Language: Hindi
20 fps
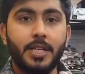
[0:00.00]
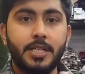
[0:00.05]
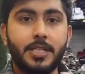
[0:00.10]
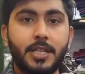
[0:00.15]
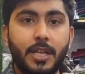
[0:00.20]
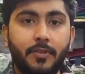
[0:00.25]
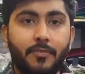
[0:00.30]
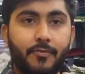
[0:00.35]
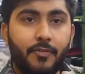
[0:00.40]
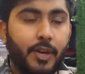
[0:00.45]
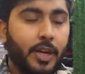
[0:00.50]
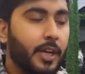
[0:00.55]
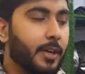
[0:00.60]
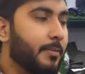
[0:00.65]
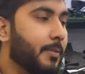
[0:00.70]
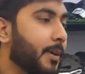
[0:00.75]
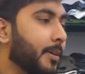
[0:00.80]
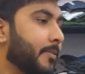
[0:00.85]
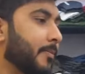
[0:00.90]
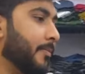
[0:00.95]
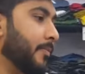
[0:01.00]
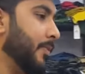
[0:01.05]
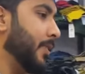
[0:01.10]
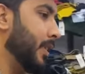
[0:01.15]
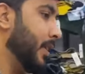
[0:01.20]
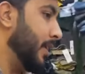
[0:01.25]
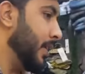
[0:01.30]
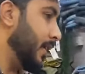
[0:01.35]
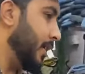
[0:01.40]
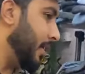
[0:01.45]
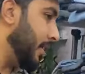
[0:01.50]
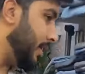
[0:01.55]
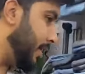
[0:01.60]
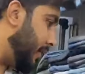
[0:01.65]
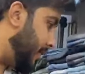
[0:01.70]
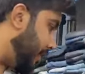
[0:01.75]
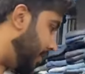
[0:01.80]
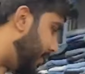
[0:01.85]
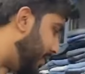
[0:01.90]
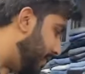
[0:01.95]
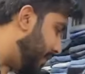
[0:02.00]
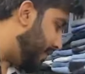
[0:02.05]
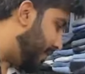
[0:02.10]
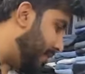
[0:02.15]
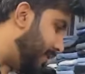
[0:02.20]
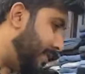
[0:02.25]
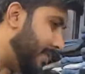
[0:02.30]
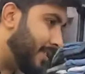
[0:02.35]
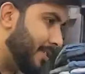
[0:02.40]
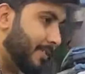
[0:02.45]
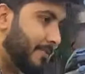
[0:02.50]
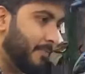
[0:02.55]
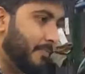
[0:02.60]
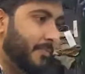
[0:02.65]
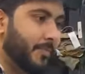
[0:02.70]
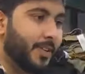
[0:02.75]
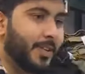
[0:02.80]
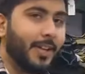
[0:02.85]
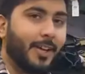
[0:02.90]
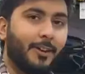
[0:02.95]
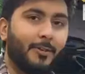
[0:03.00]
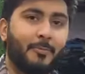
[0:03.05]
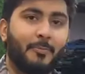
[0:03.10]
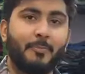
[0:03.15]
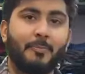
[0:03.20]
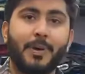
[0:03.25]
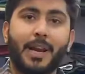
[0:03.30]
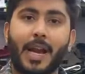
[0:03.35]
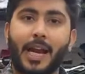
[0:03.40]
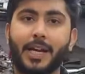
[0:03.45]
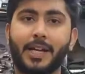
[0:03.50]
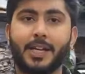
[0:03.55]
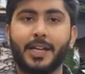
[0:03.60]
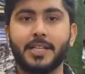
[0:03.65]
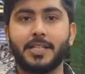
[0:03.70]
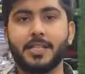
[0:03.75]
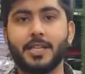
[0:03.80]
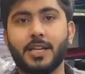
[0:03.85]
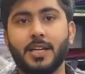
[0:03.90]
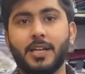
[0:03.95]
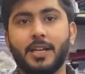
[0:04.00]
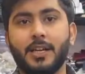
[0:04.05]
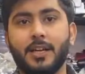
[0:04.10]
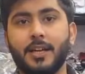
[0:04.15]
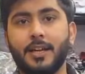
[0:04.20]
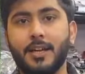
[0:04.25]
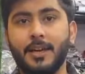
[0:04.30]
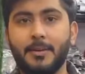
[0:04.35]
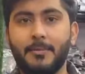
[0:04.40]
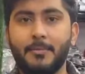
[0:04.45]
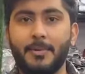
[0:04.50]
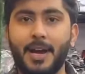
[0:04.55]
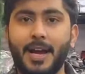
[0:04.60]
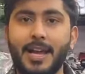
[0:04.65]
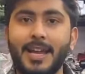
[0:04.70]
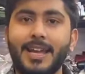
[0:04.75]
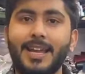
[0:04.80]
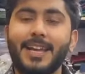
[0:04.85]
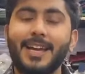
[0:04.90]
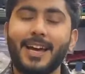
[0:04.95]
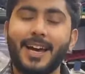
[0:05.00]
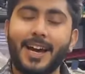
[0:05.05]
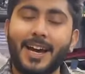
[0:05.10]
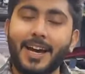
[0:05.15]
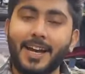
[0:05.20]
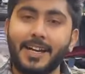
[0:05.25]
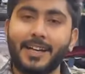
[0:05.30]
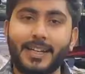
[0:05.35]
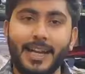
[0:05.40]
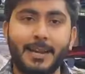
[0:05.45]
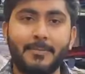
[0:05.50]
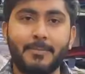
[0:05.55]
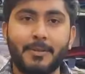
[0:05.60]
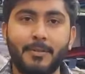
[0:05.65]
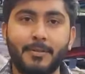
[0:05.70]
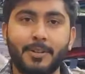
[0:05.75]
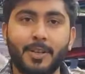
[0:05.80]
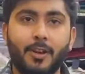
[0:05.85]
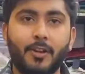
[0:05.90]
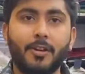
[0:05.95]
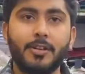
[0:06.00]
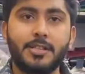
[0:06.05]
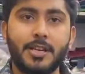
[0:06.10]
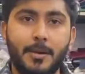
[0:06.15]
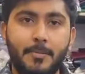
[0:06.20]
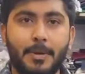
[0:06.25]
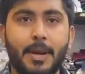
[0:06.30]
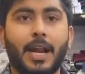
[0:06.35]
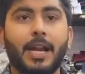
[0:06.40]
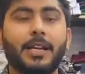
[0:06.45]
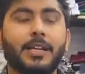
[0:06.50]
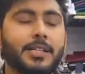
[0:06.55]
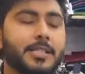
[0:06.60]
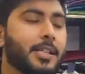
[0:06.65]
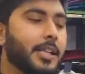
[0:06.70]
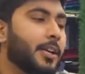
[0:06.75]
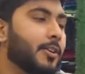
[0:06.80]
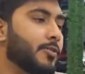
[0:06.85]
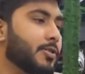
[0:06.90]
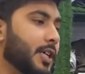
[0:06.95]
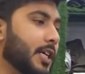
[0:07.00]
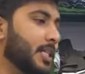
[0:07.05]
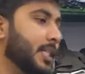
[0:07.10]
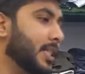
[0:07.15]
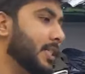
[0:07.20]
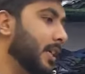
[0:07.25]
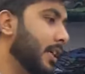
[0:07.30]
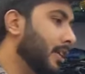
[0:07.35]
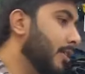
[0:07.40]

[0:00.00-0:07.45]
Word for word: सिर्फ फ्रंट में आप लोगों को फ्रंट ये, देख लेना ये देखो यार हर टाइप की बता रहा हूँ ना चाहे ब्रांड टच ले लो चाहे जैसा